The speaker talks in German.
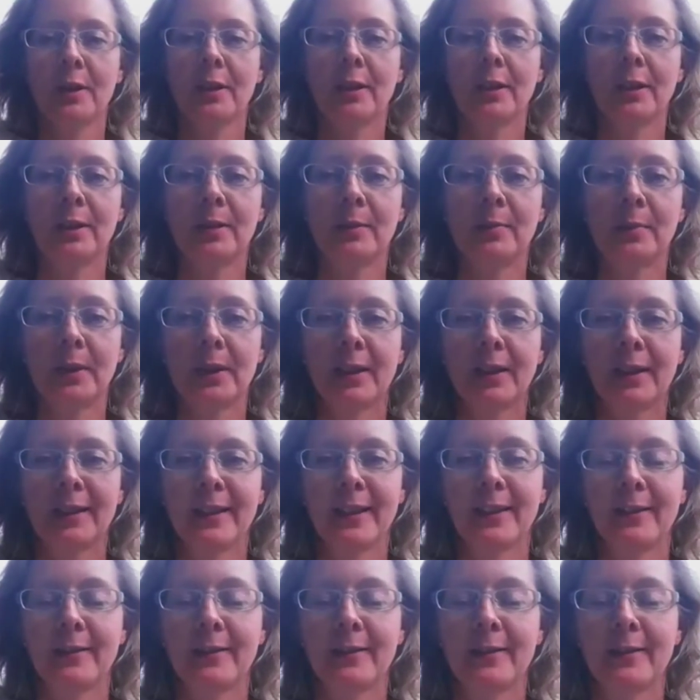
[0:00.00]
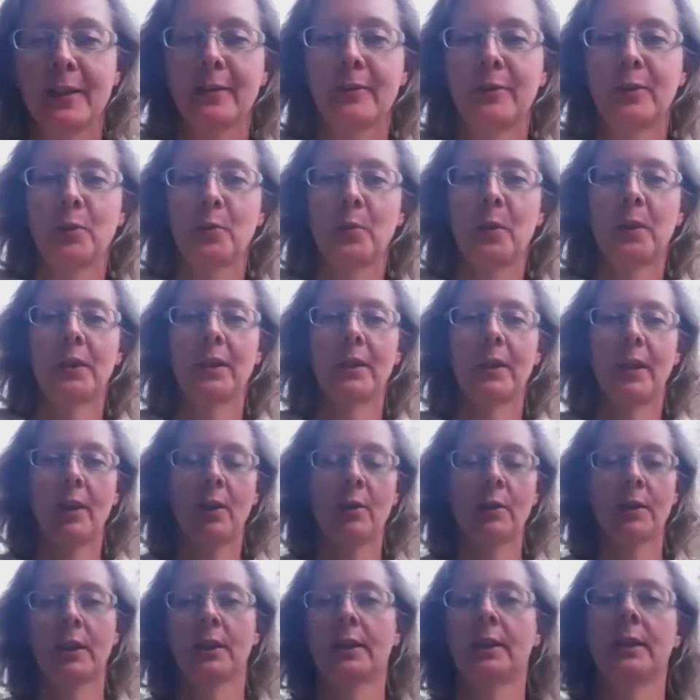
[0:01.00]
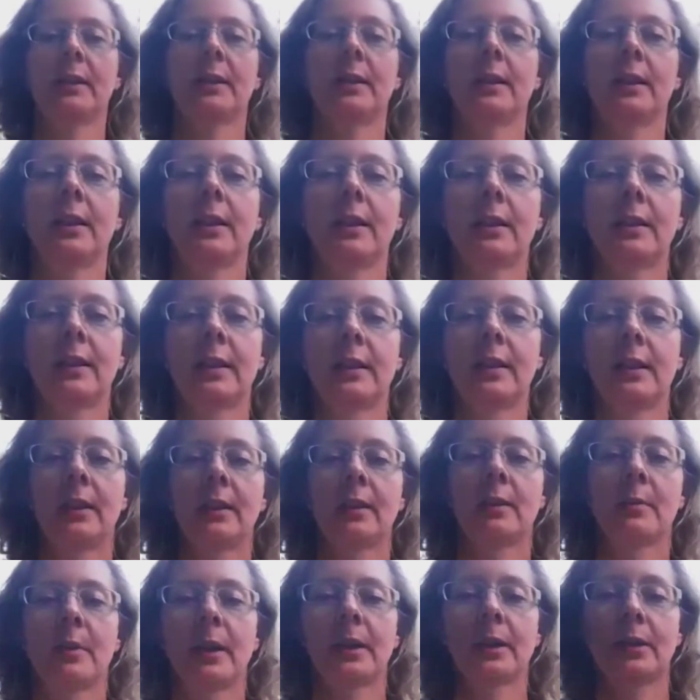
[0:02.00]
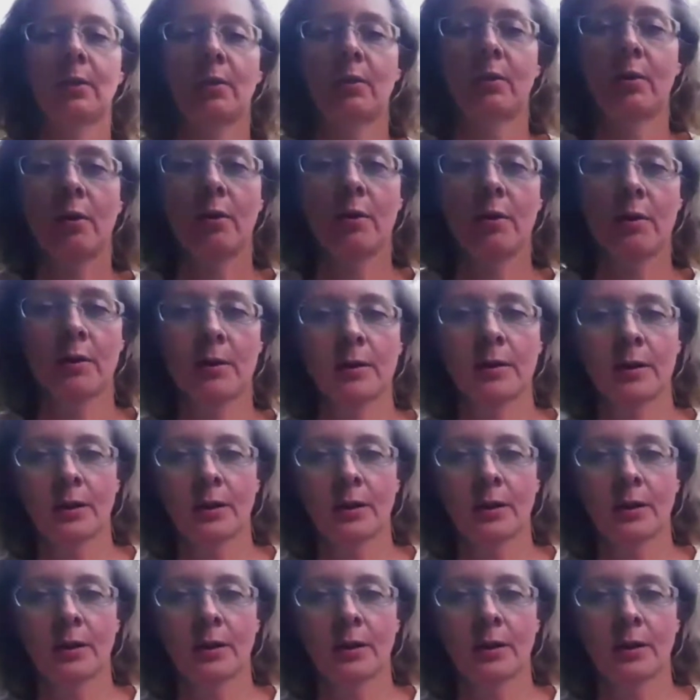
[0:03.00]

Ich bin gerade etwas verspätet raus. Ich sitze jetzt hier im Restaurant